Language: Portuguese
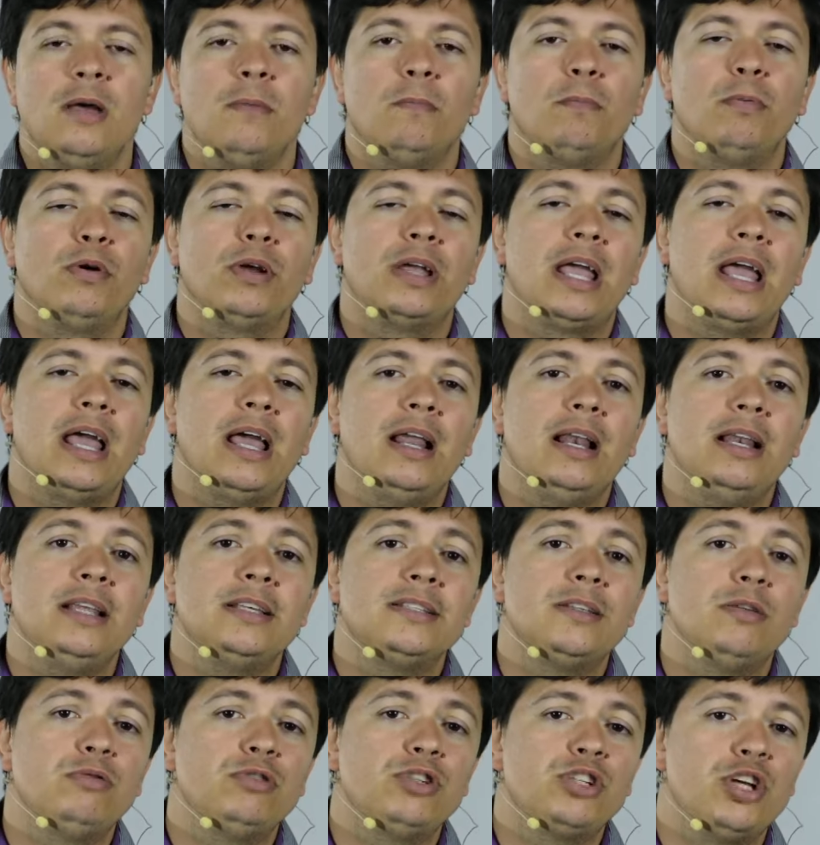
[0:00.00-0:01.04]
Porque eles
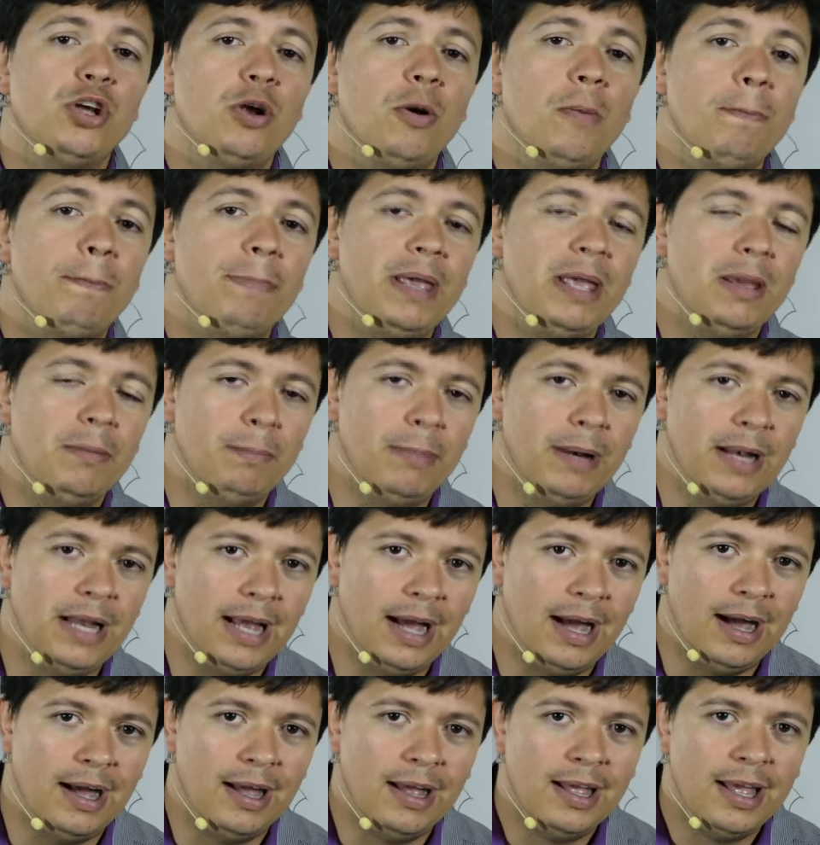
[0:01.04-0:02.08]
não tinham
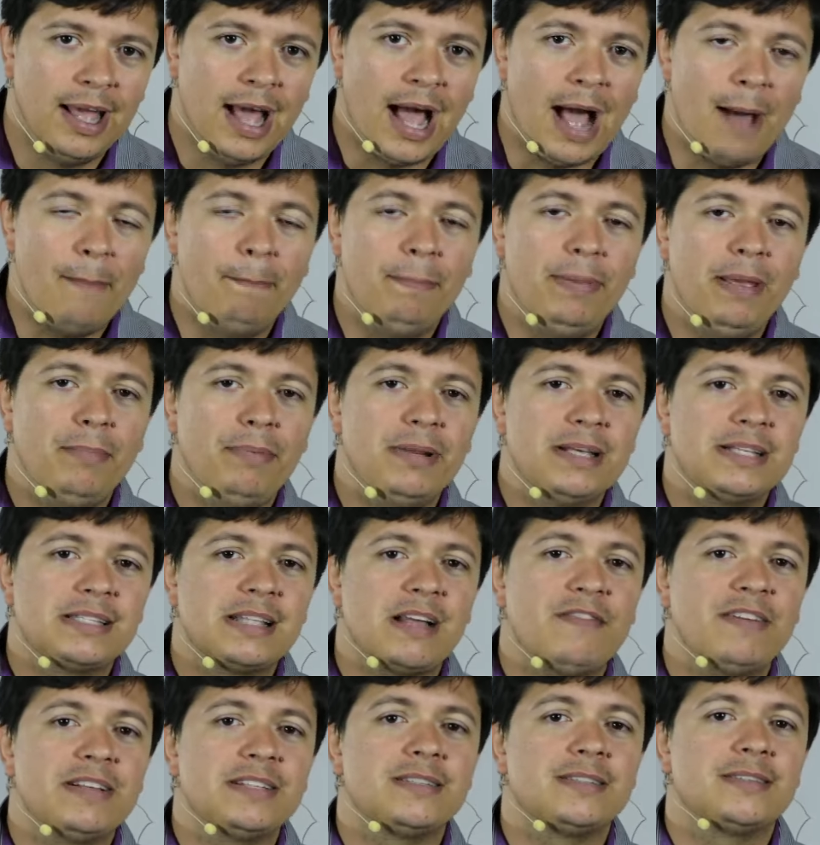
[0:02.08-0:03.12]
Bíblia. A Bíblia
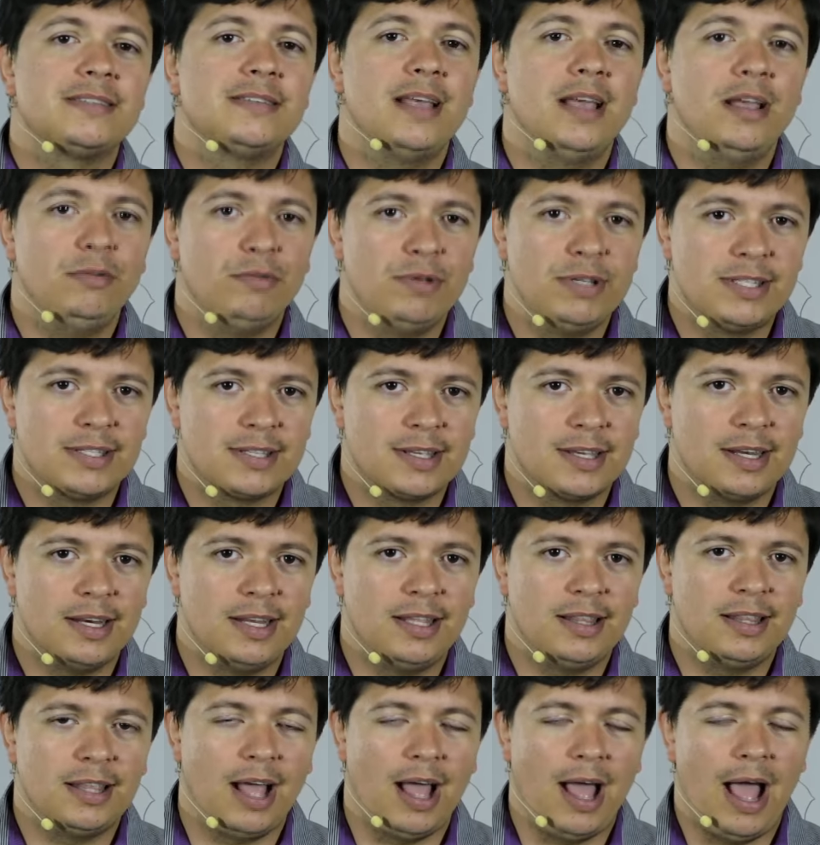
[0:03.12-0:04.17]
estava sendo
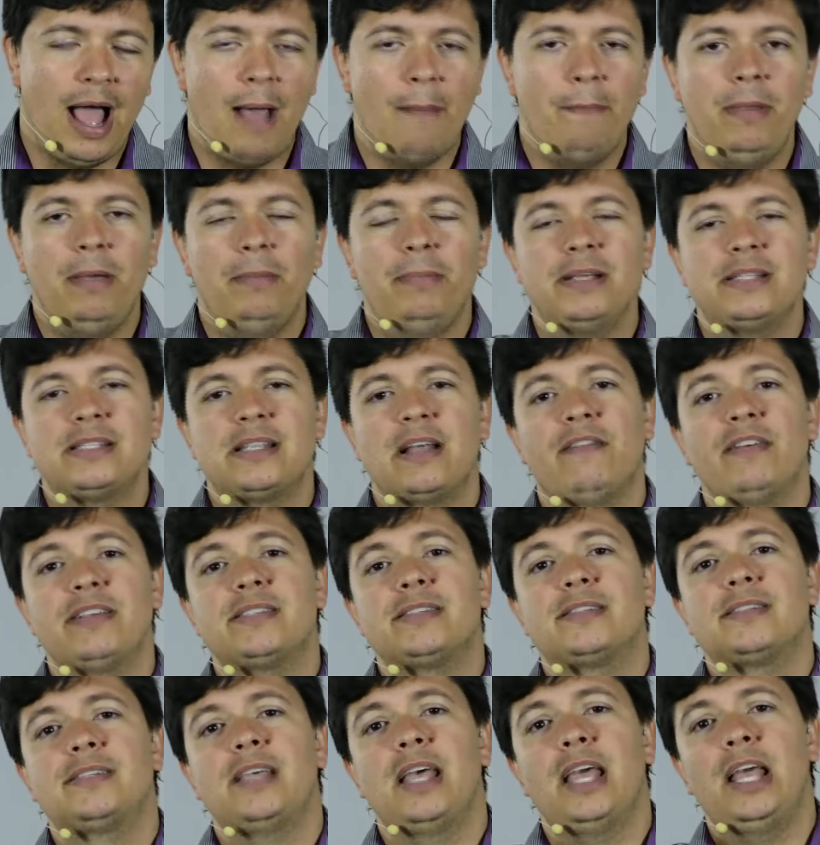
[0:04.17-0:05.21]
escrita, a Bíblia estava
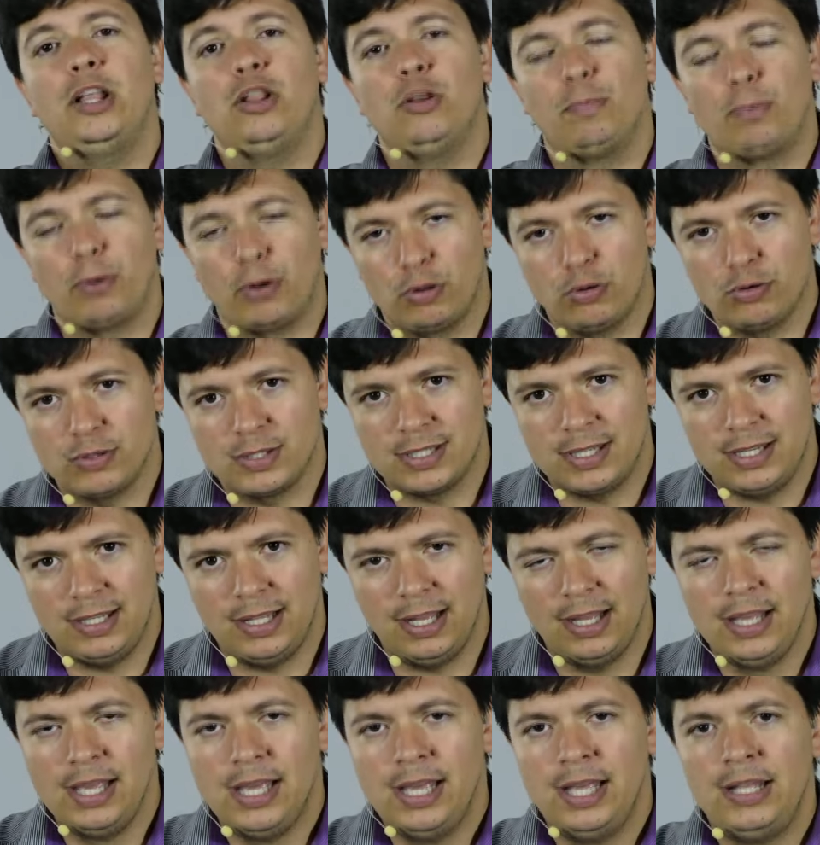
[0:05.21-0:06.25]
sendo
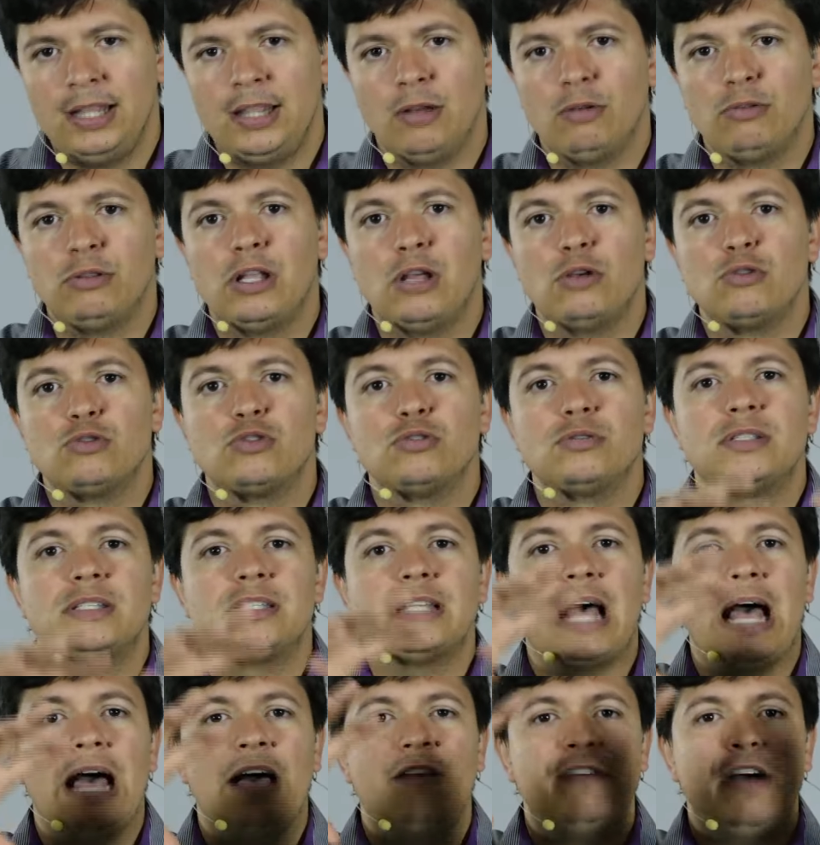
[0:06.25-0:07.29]
produzida. Então Deus
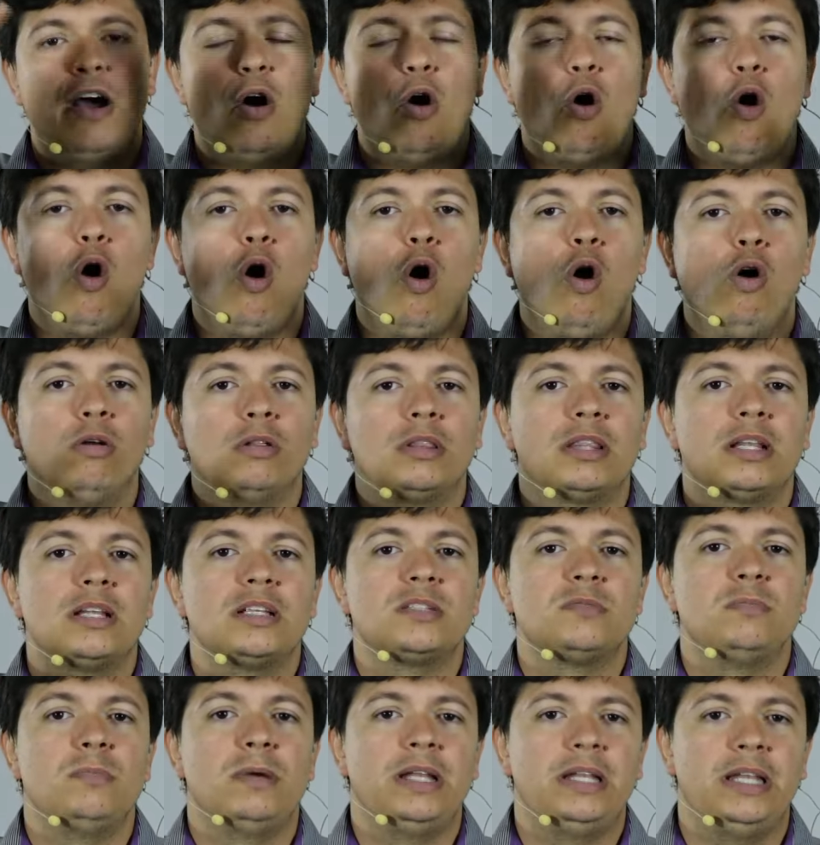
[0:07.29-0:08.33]
usava
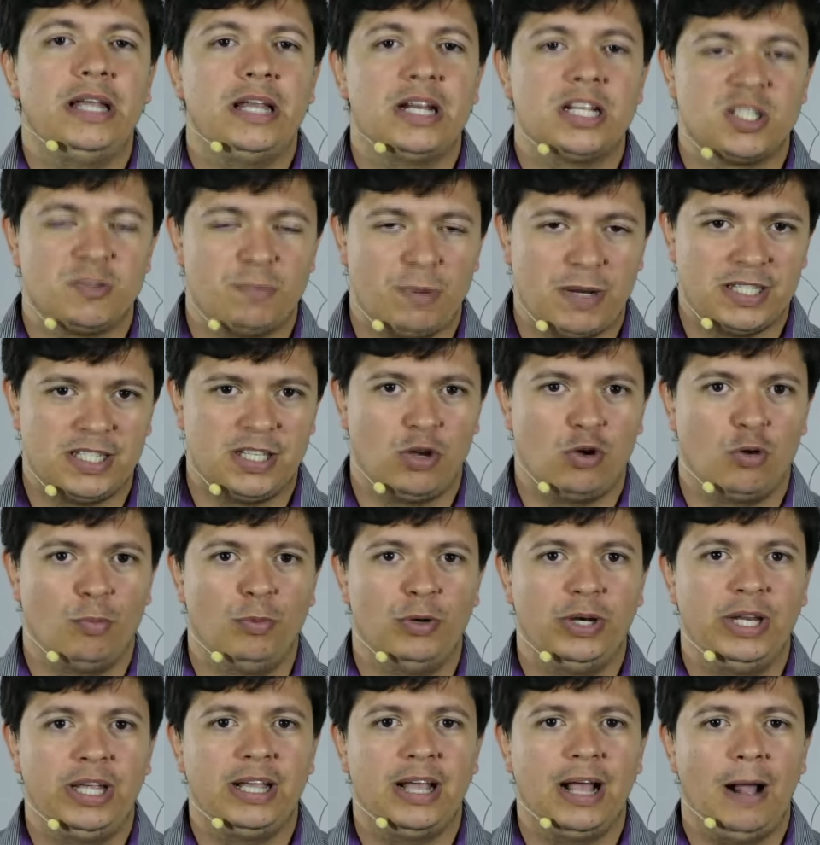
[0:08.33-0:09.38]
outras maneiras para se
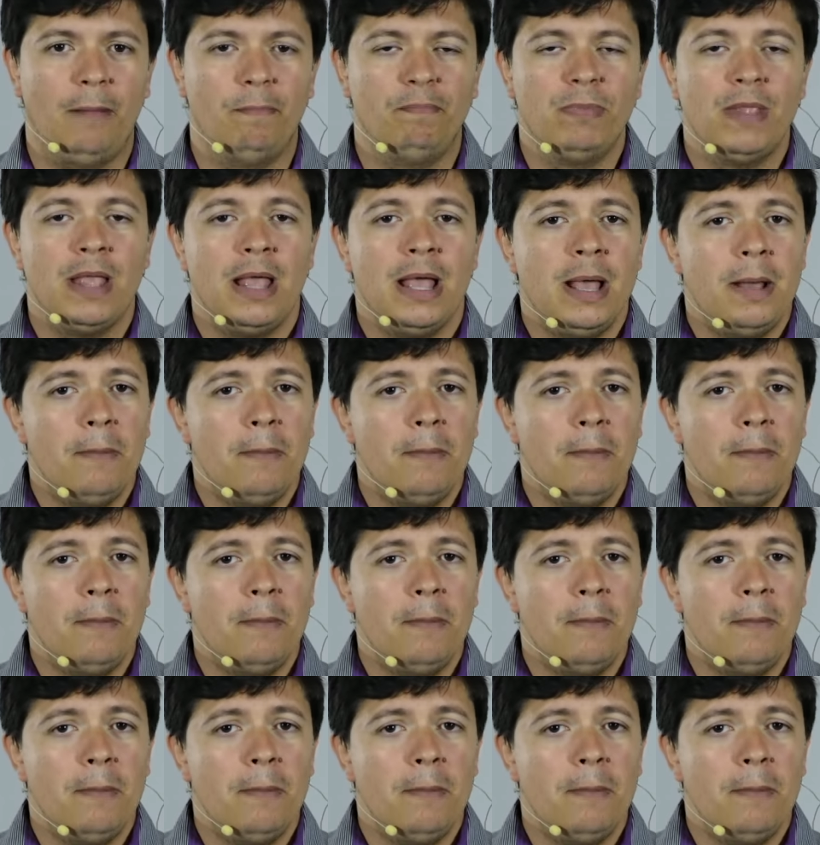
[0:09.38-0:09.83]
comunicar.